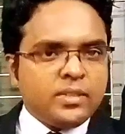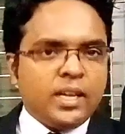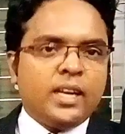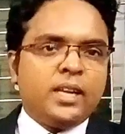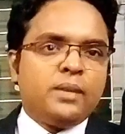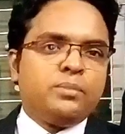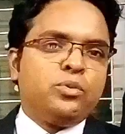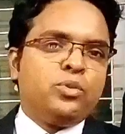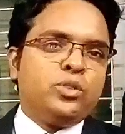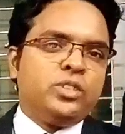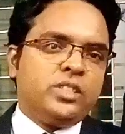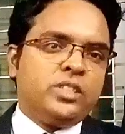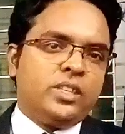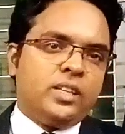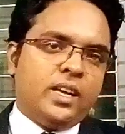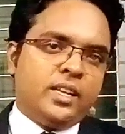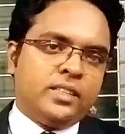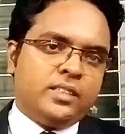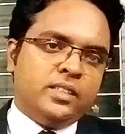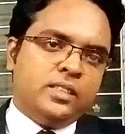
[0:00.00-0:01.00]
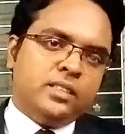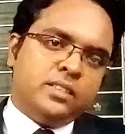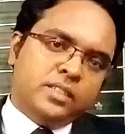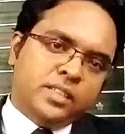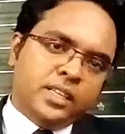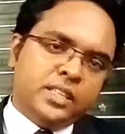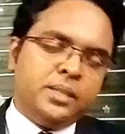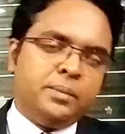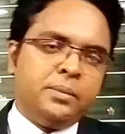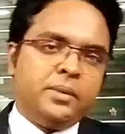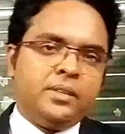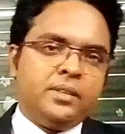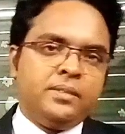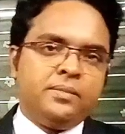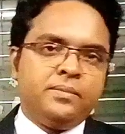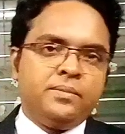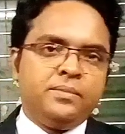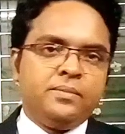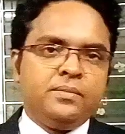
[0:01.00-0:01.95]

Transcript: থানা পুলিশের হাতে দিয়ে দিবেন